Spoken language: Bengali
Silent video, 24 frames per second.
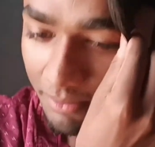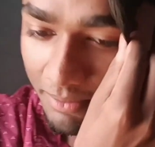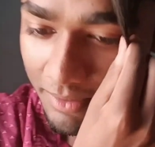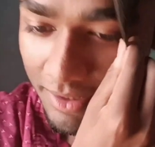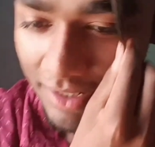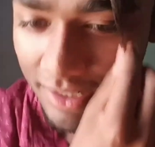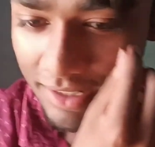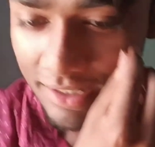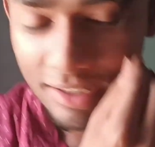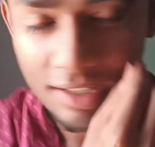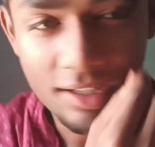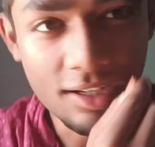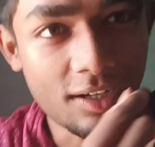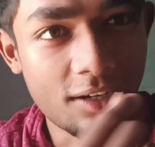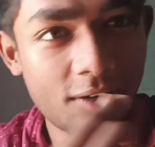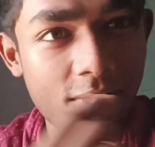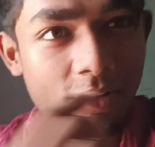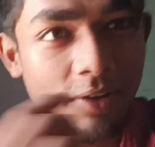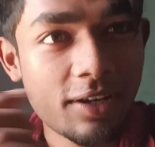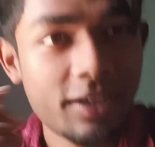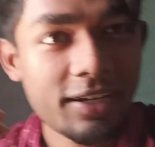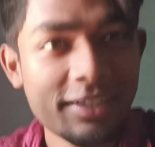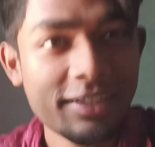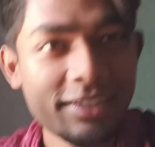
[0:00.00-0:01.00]
আমি
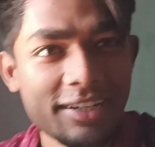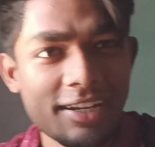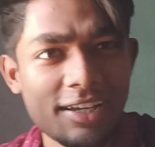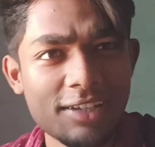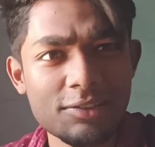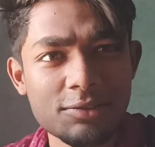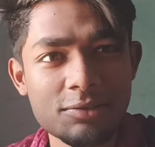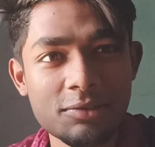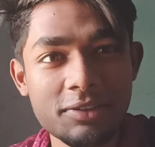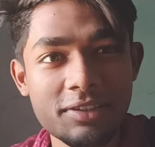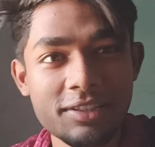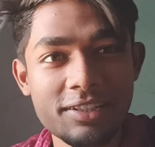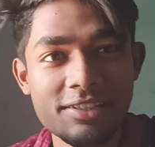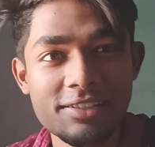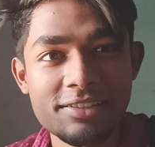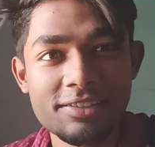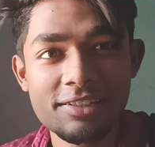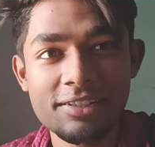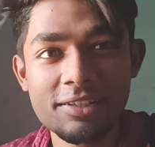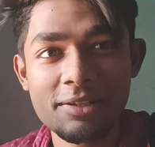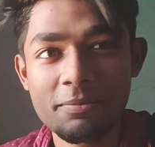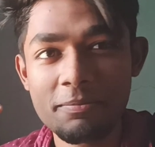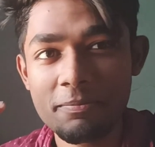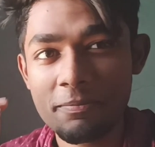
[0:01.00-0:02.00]
অনলাইন uh, ক্লাস করতে
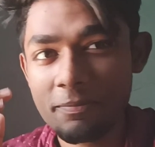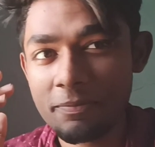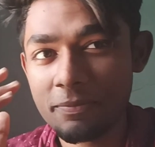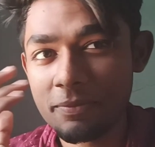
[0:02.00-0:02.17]
এসেছিলাম